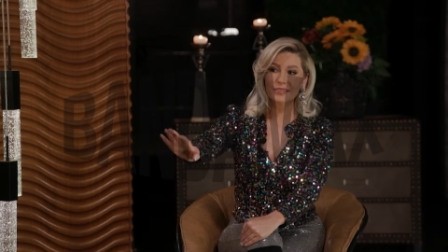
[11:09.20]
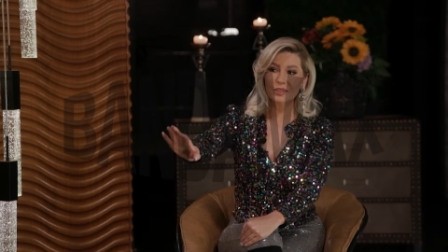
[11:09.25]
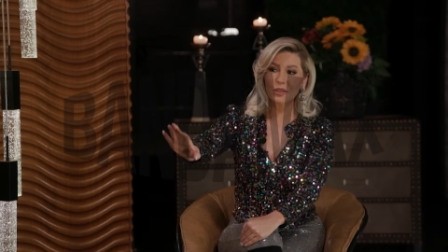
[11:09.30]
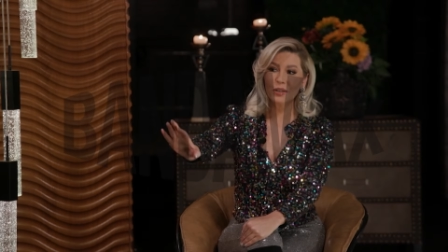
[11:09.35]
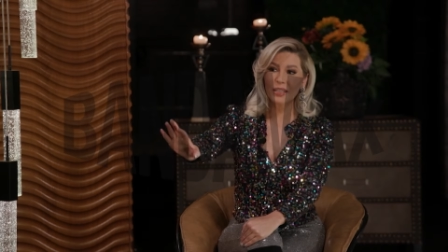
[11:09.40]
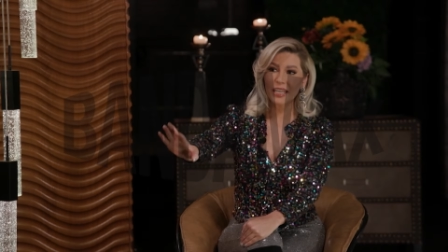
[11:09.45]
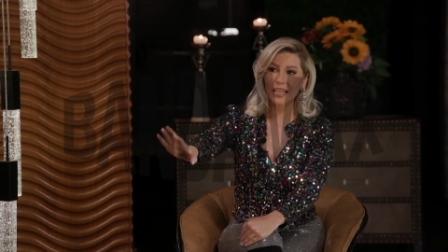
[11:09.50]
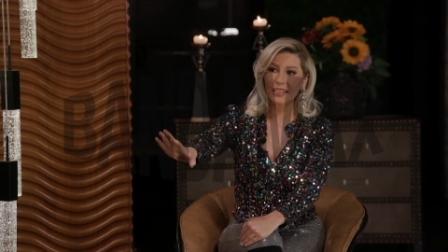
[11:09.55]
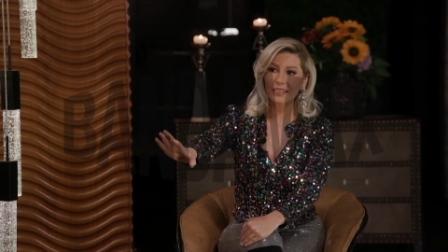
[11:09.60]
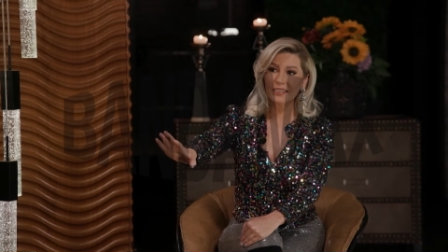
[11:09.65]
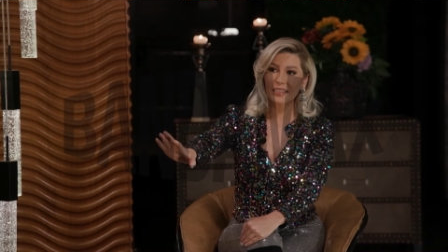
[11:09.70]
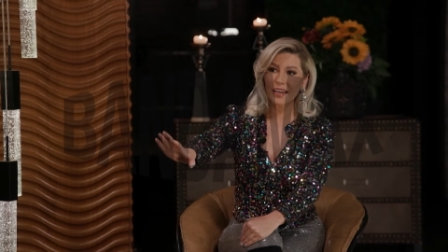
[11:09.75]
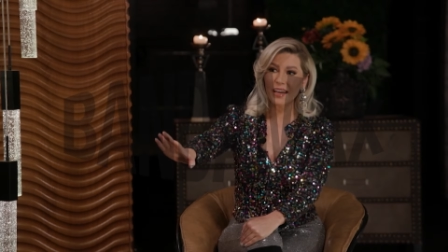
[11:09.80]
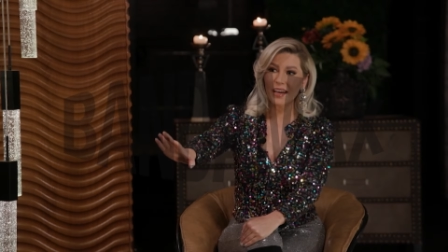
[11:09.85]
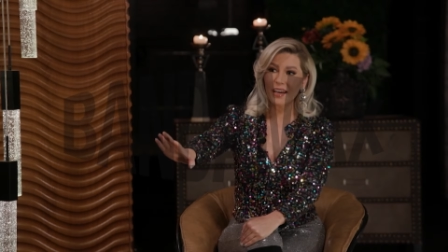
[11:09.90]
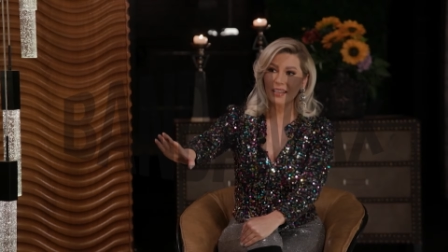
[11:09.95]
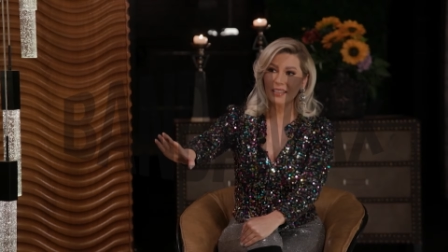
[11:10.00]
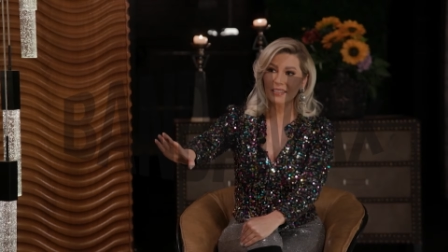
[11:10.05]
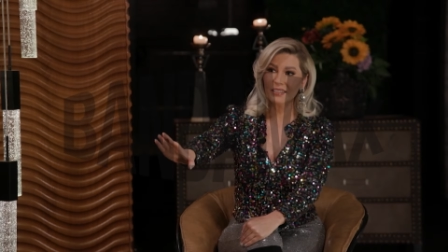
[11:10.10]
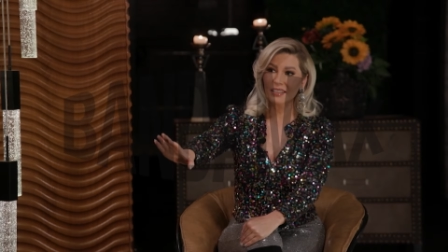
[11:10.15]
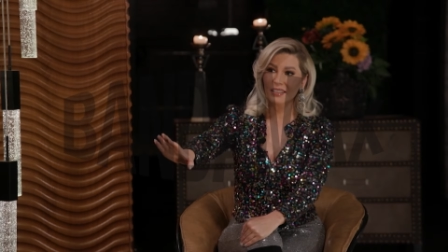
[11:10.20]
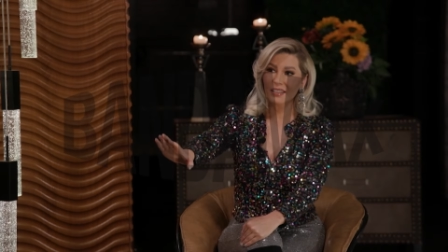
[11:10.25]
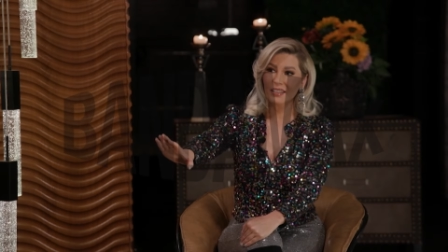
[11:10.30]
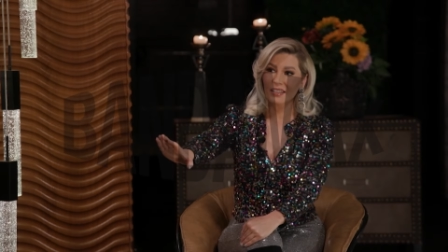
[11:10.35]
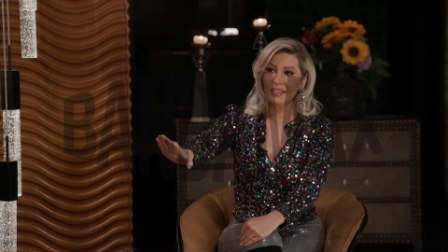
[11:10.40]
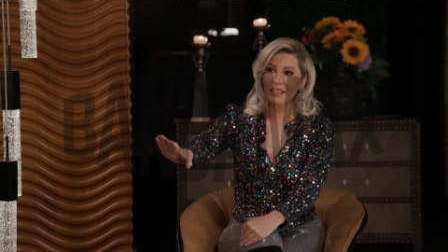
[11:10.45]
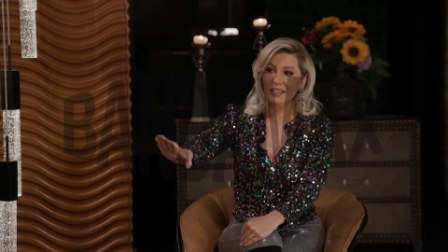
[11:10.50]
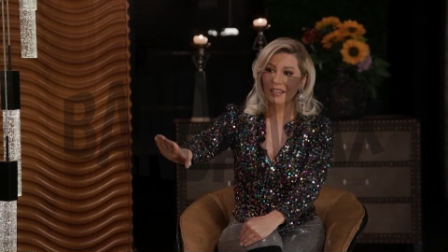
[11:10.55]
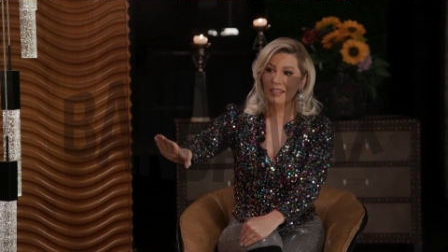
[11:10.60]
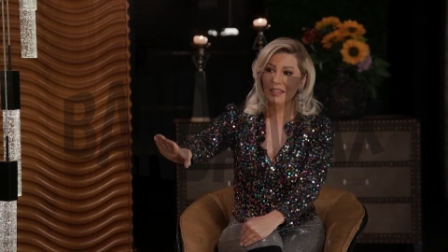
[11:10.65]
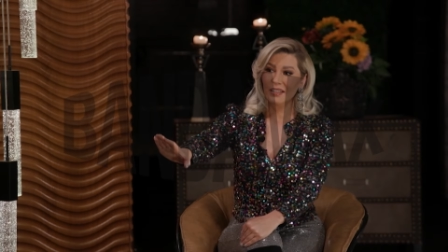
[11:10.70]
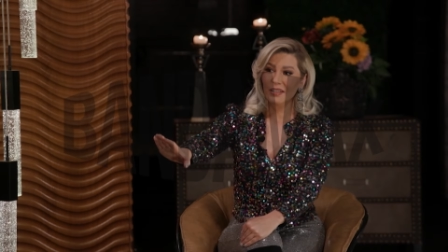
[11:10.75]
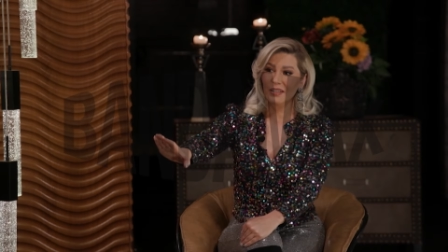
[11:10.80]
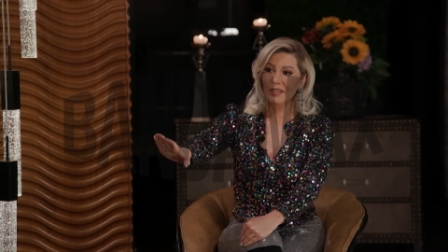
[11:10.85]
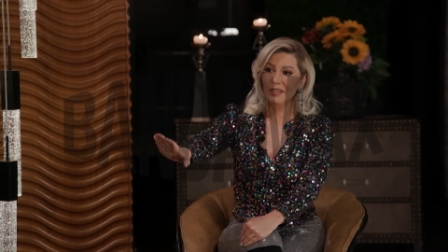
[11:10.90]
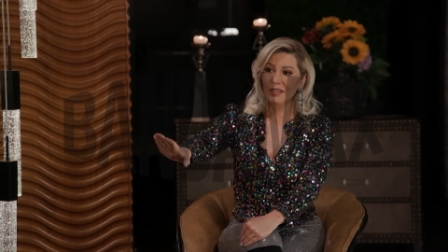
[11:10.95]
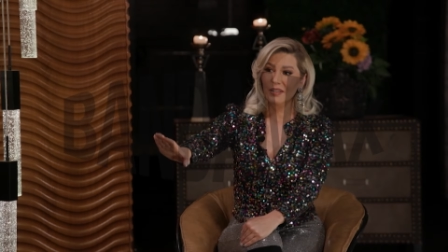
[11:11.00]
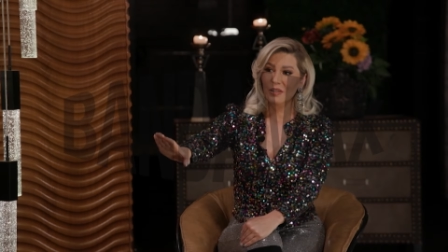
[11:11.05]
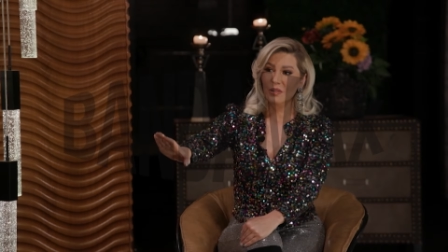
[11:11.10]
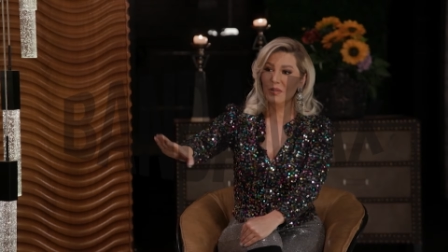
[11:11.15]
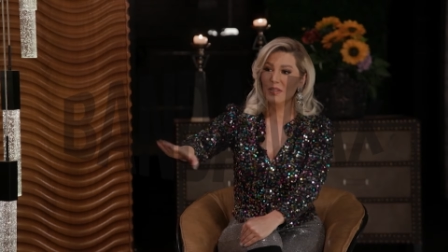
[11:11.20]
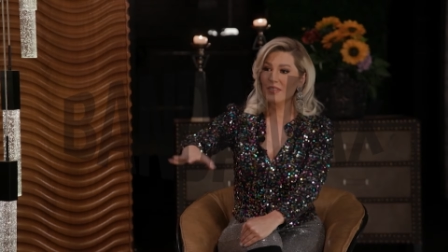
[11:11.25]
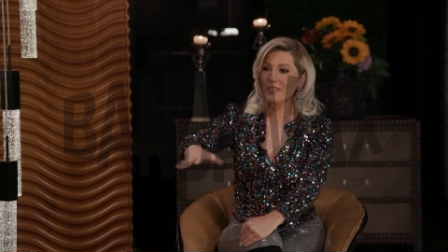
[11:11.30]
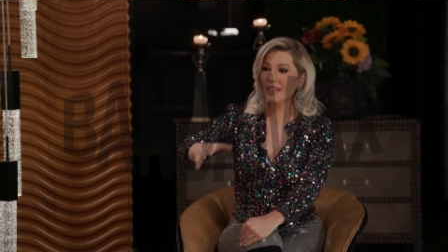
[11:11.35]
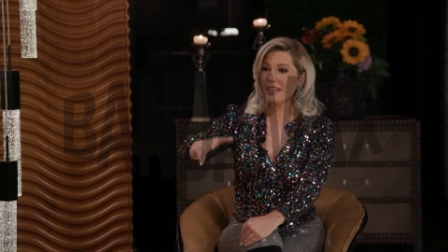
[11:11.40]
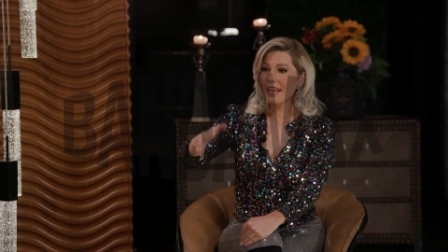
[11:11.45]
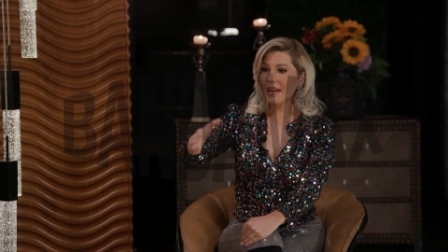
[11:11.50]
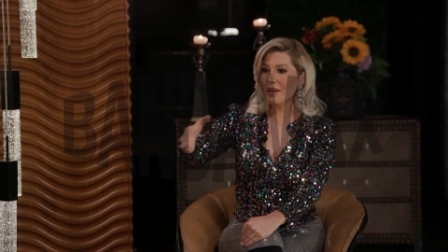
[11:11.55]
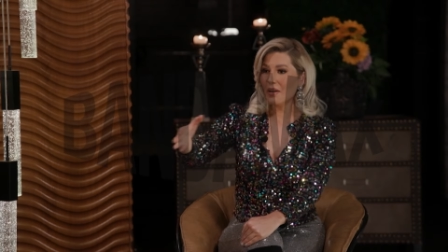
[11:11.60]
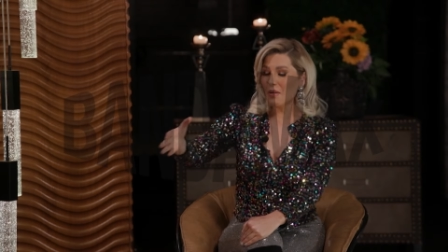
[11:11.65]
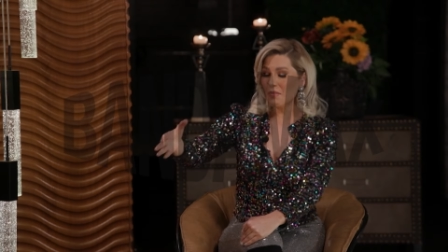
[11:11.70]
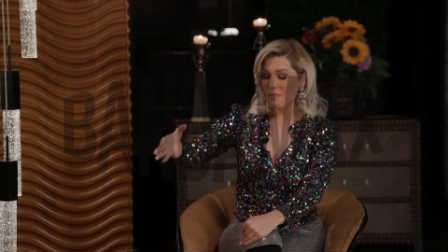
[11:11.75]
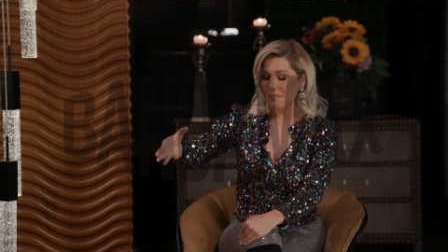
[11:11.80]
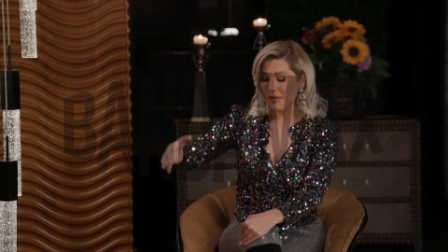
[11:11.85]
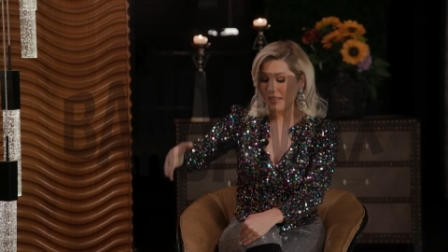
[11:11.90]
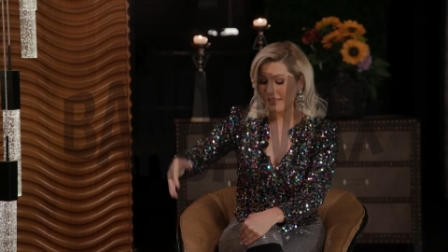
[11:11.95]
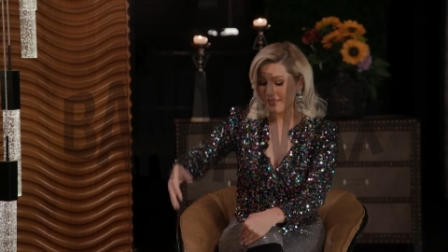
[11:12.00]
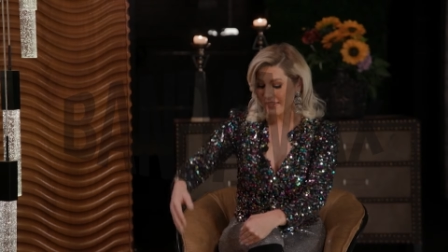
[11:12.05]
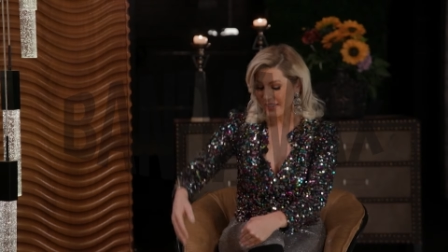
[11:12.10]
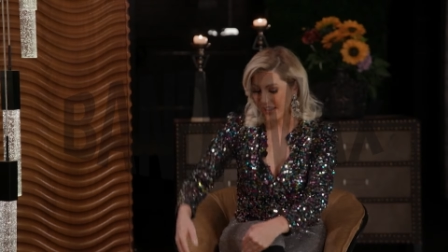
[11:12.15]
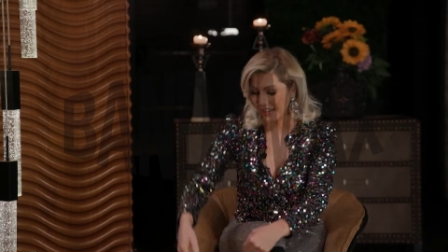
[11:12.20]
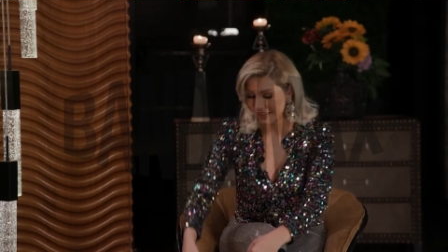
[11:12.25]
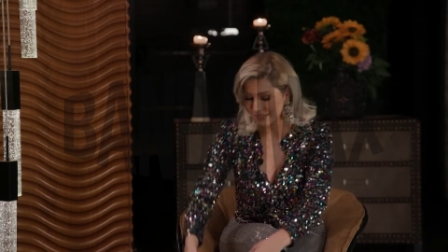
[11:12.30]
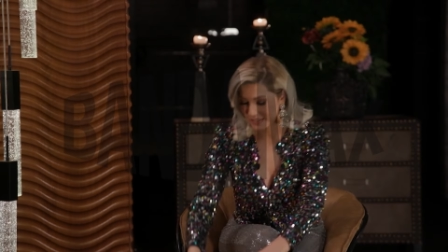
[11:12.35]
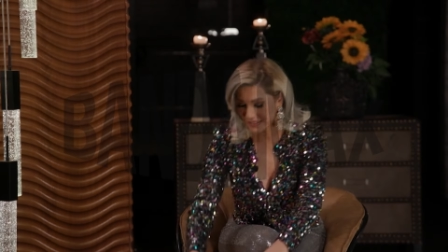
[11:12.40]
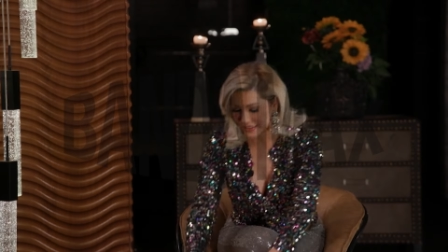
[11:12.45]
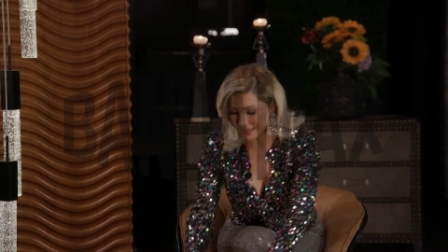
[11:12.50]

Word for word: historia. Ay, pero qué espectáculo esto, ¿eh? No estaría completa